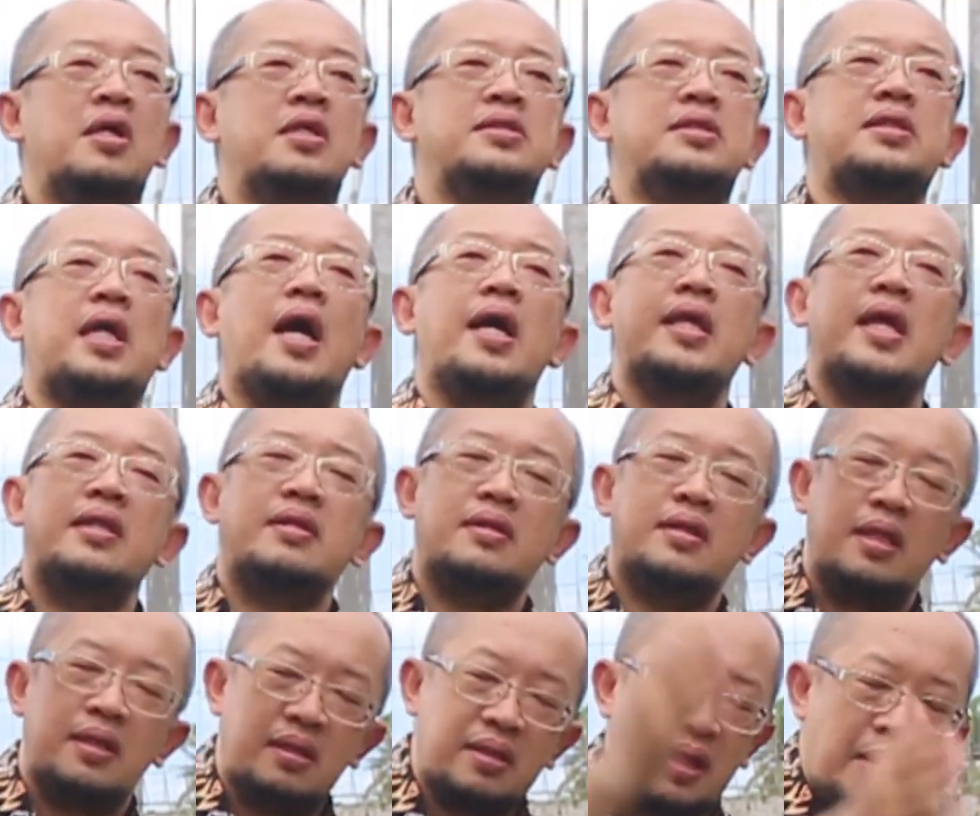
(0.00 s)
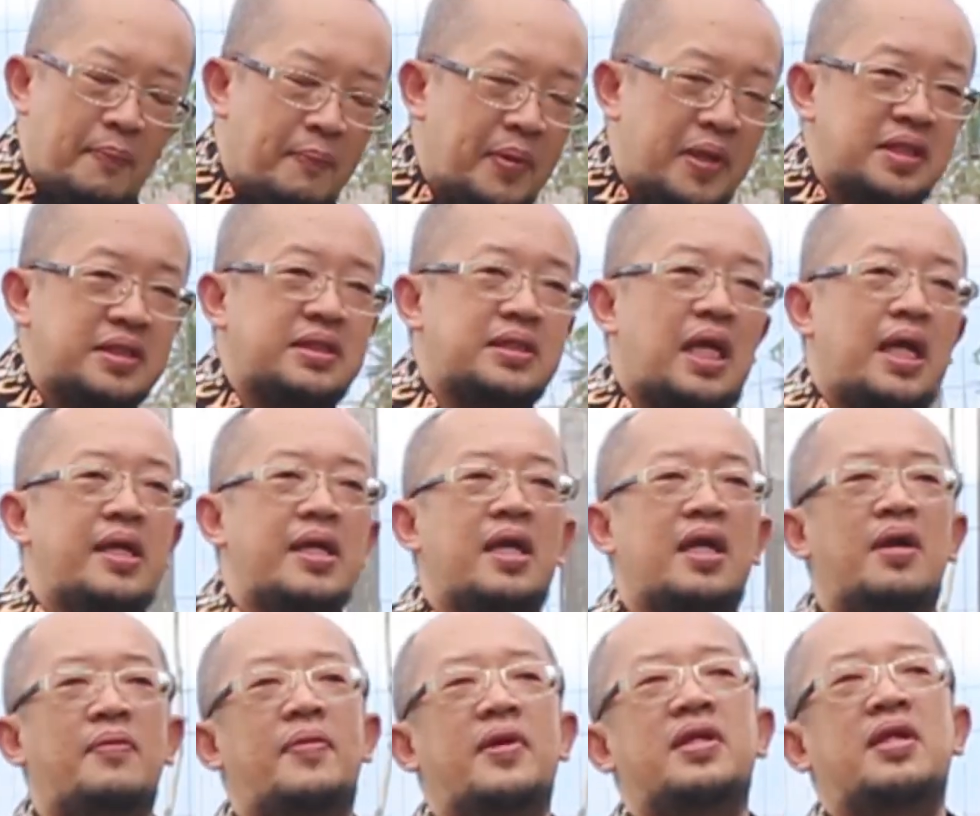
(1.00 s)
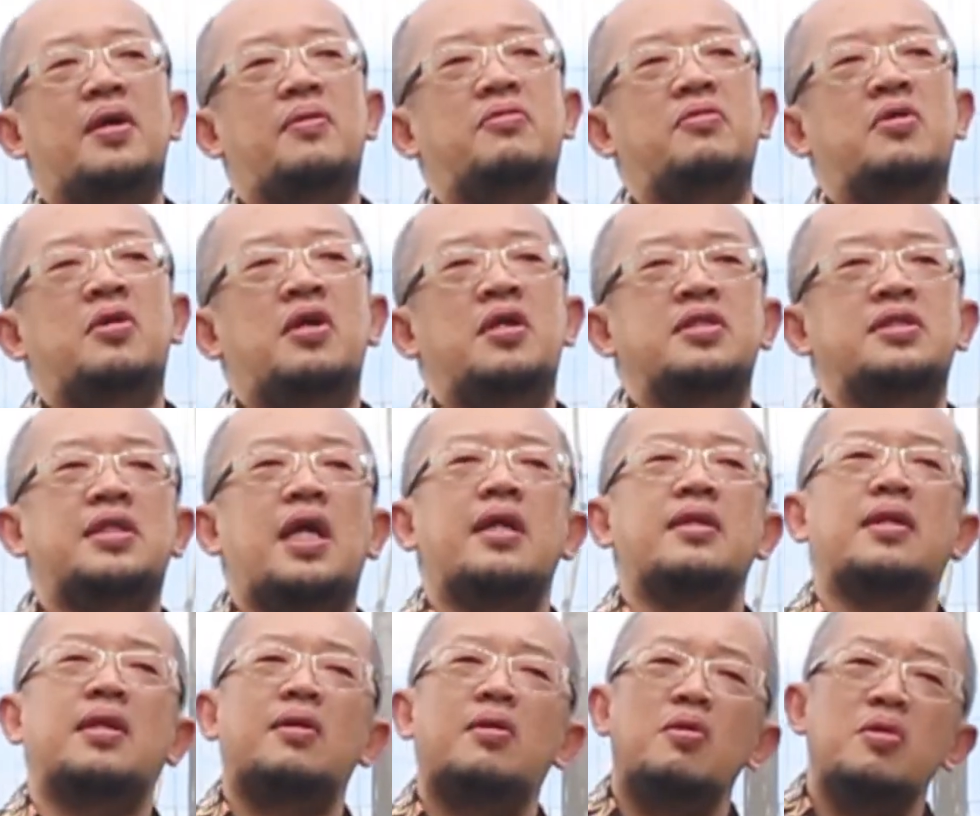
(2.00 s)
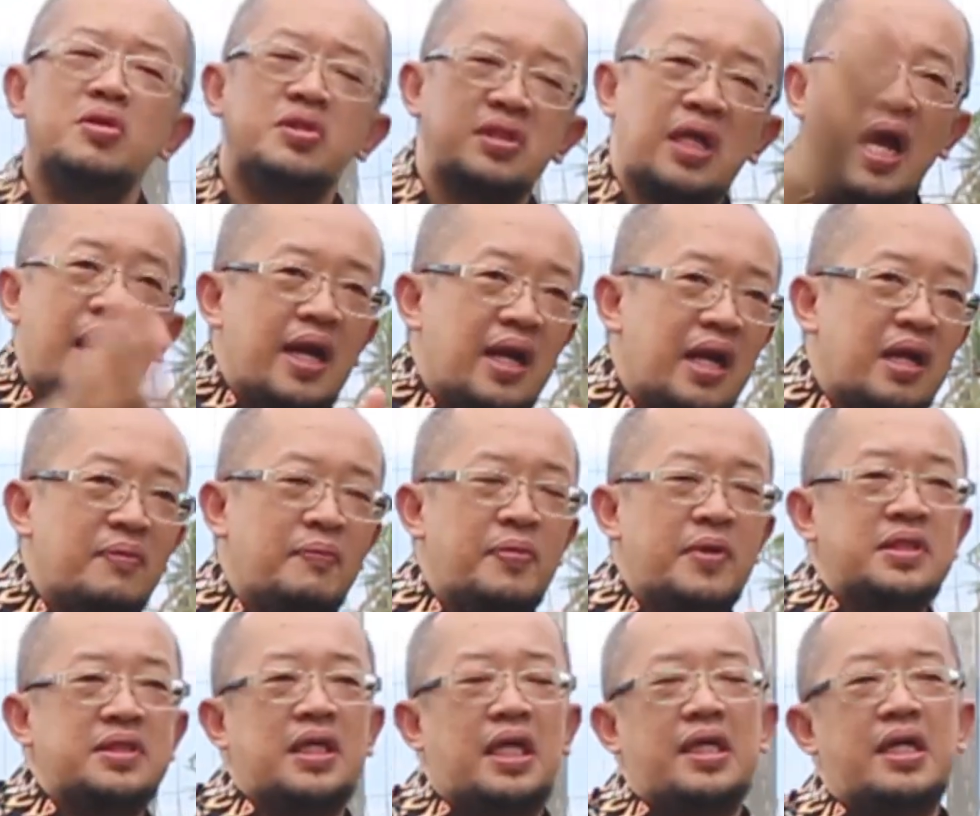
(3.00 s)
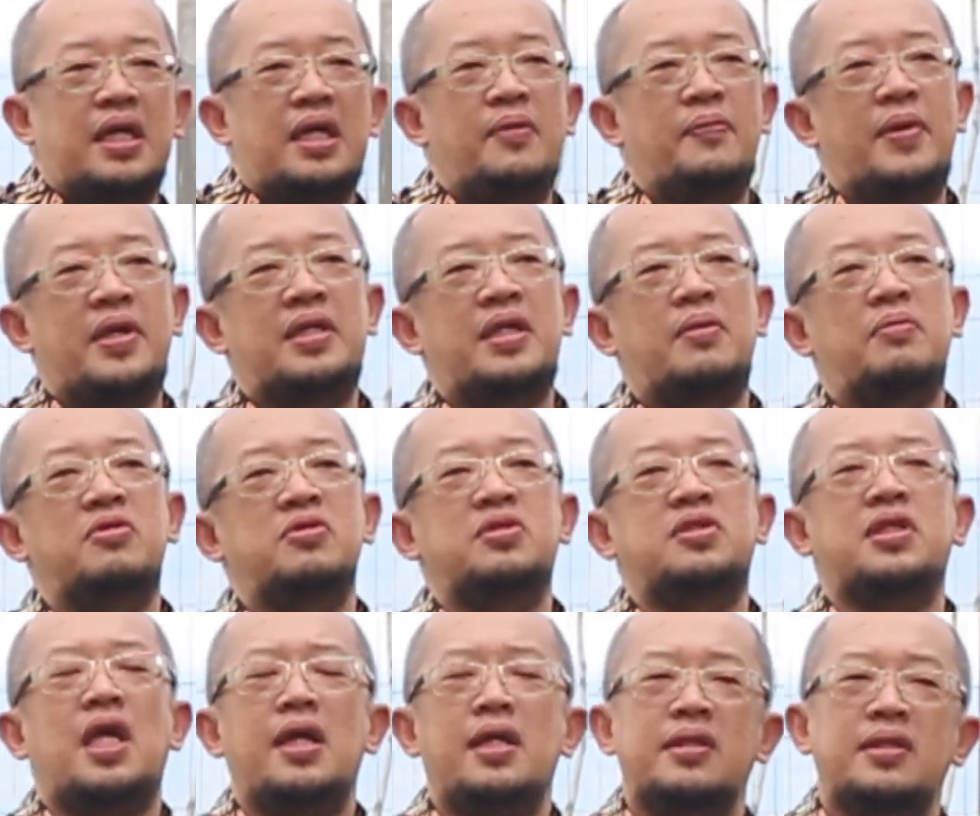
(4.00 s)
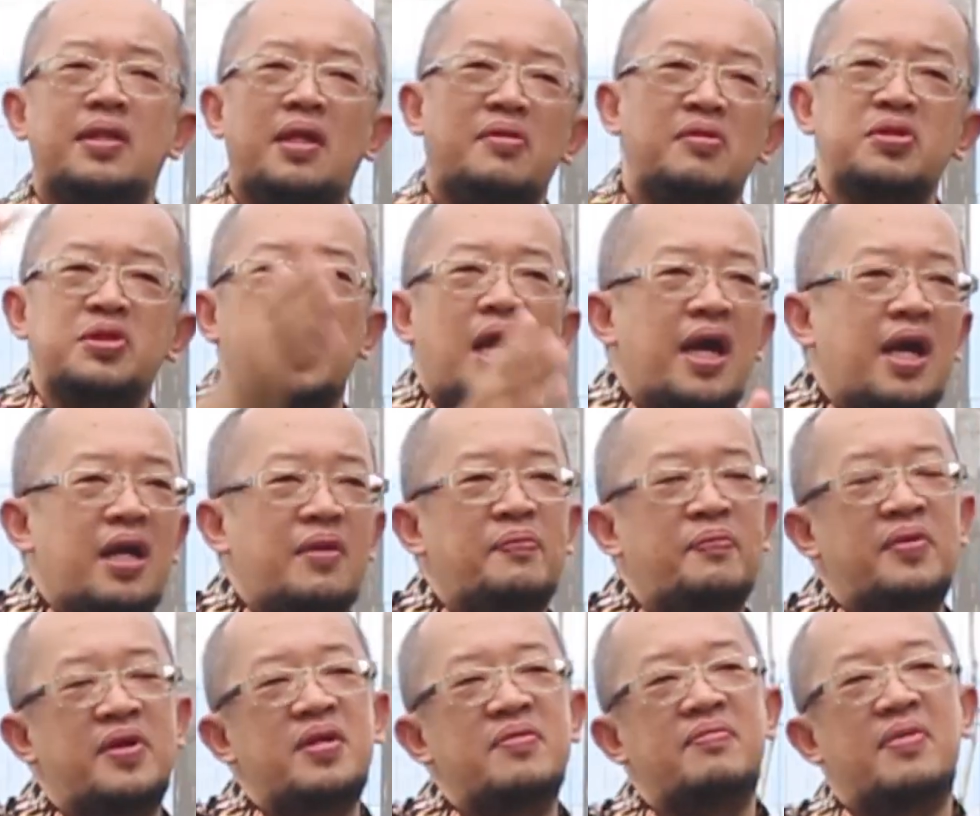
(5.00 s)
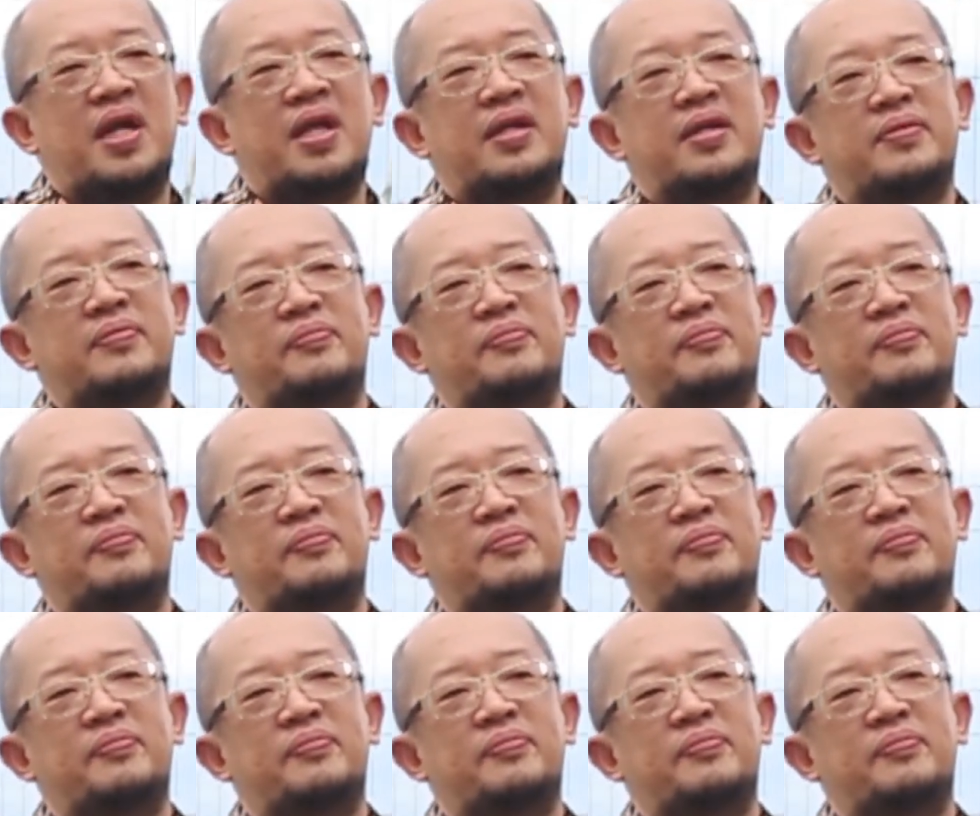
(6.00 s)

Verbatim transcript: Saya tetap percaya kepadamu. Saya terus akan percaya kepadamu. Saya terus akan beriman.